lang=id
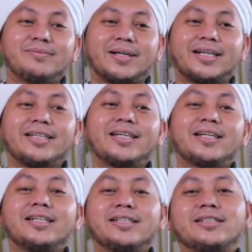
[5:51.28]
Makanya
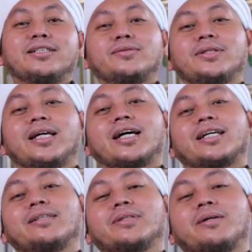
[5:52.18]
di situ dia
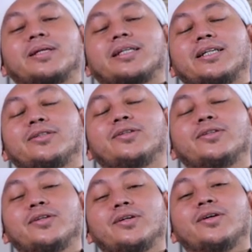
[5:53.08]
akan mendapatkan
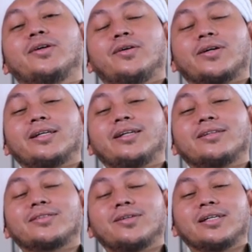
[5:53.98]
jodoh orang
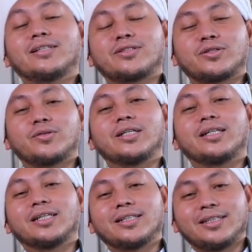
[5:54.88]
yang soleh yang sesuai
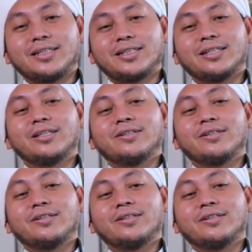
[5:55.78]
dengan dirinya,